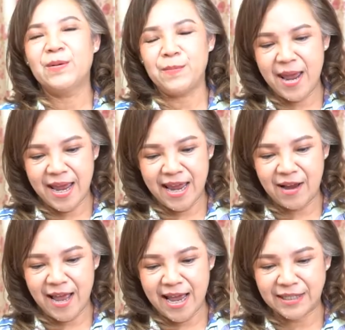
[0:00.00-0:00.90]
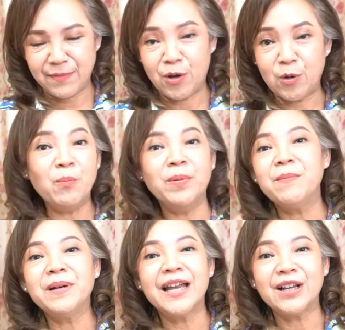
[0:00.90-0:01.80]
คุณแม่เองก็อาจจะมีกลุ่ม
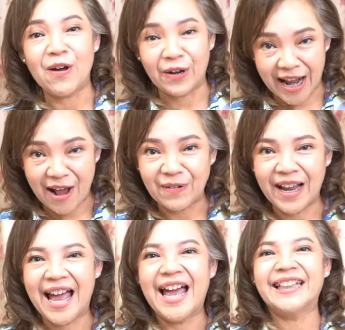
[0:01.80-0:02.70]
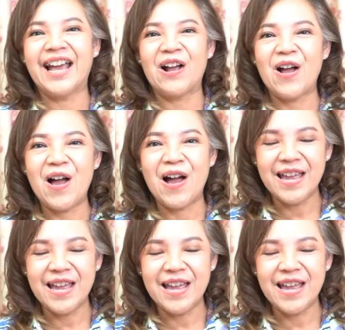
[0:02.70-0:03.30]
เพื่อนๆของเรานะคะแต่ก็